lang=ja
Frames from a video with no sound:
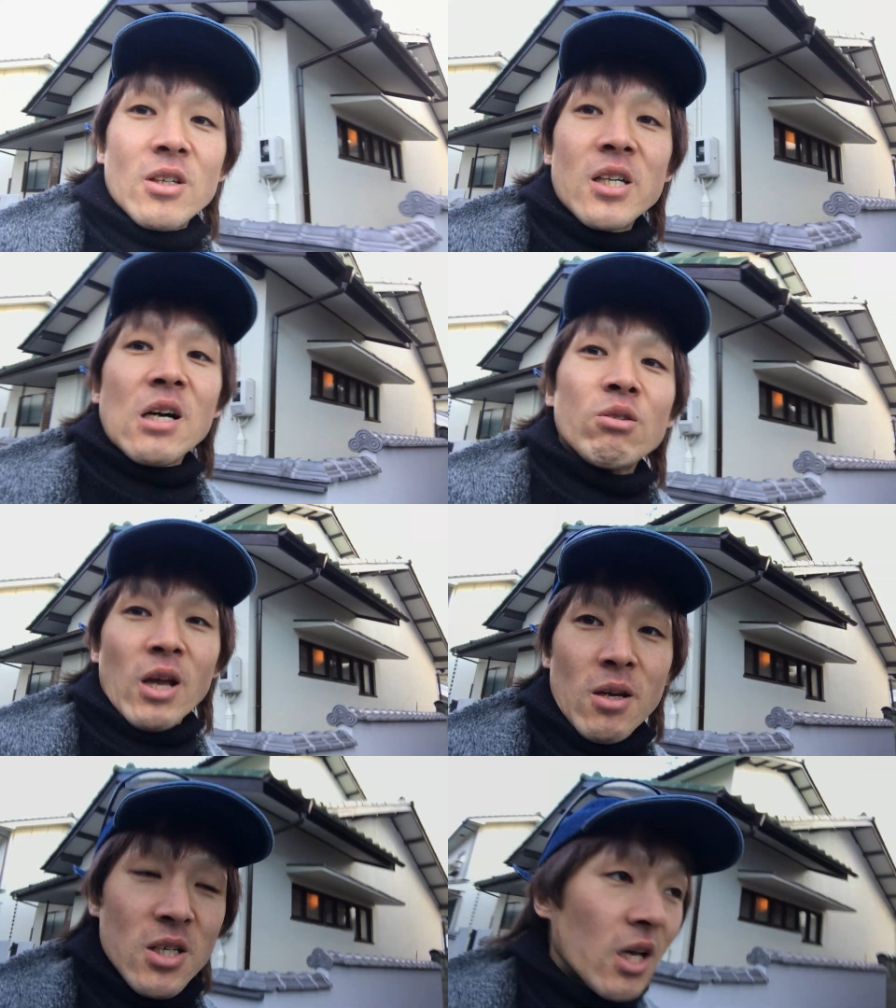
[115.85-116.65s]
価格
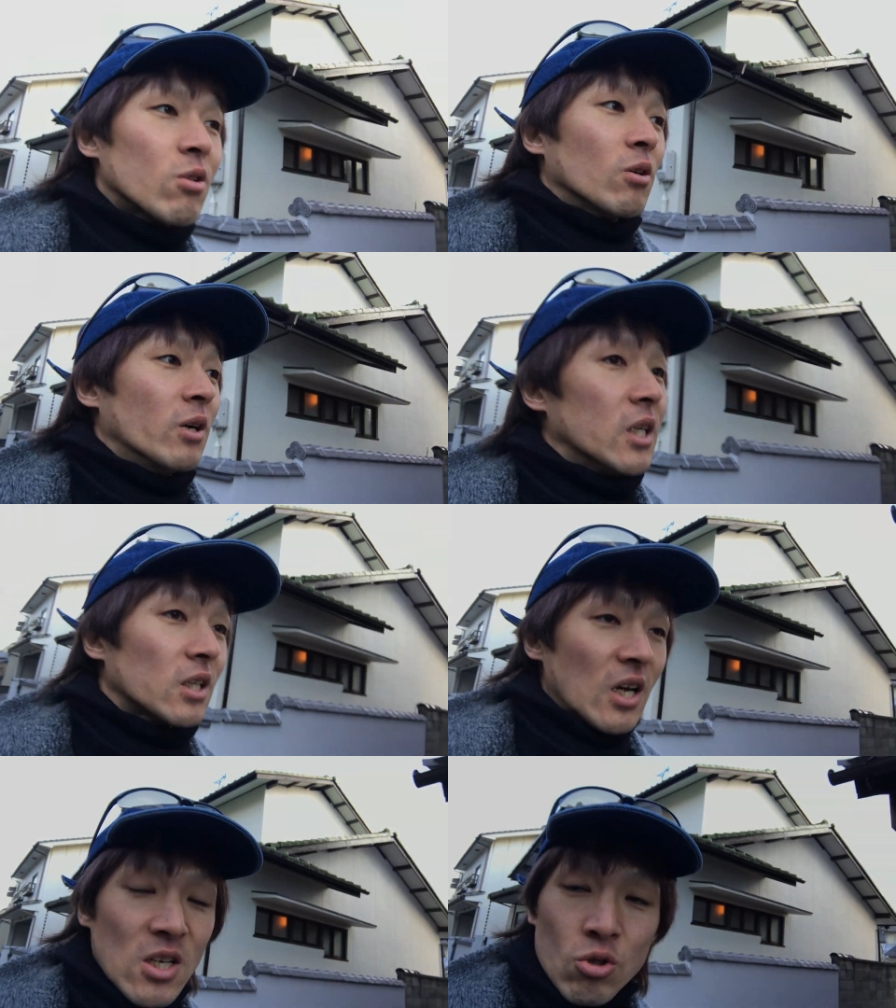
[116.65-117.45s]
でいけると
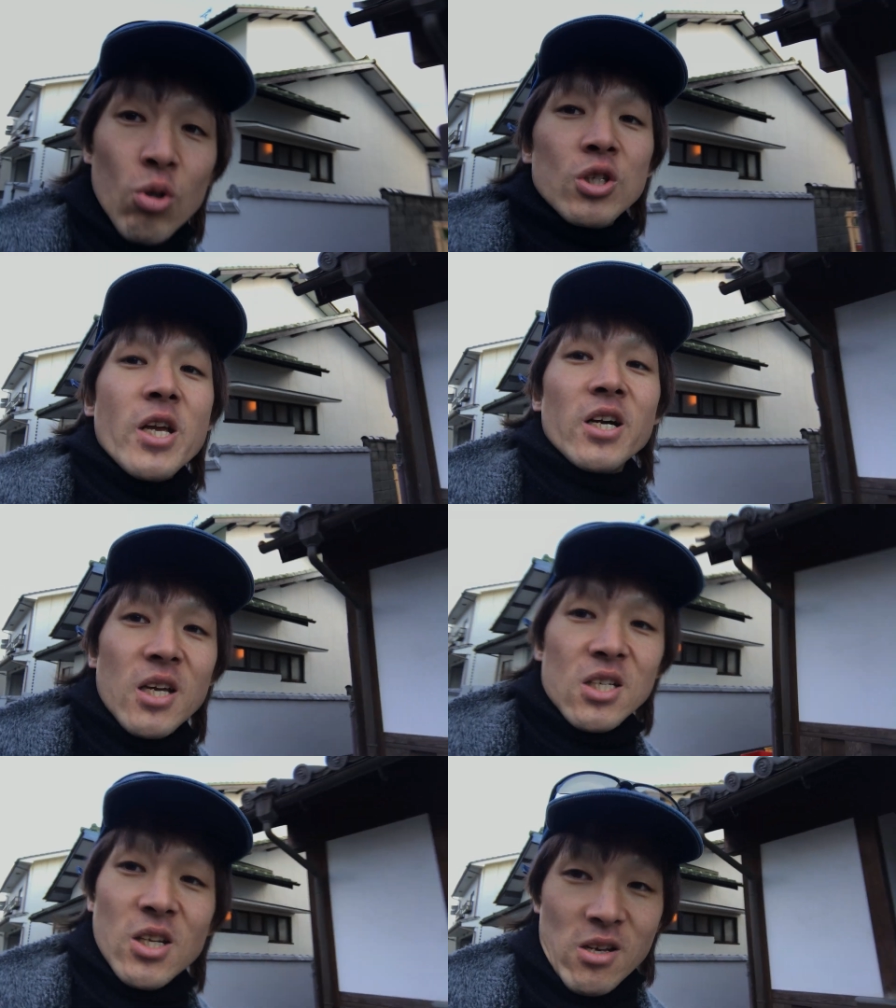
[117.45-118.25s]
少し値上
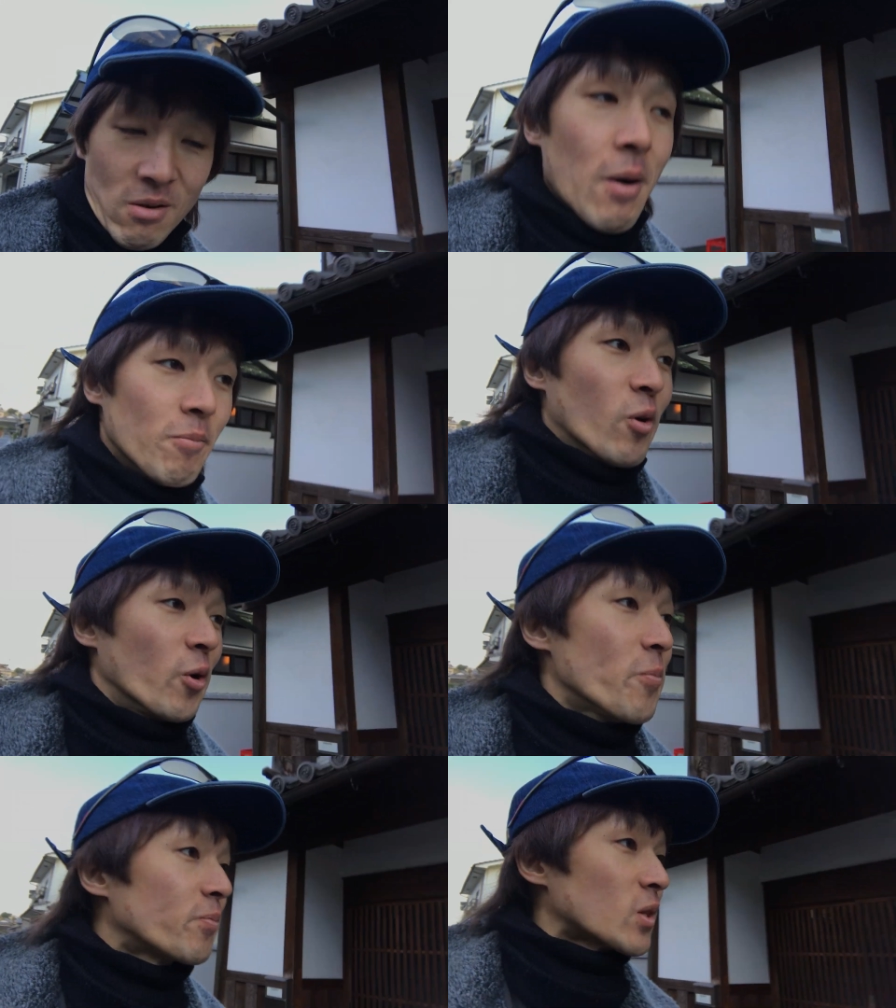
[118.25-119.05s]
げしていやも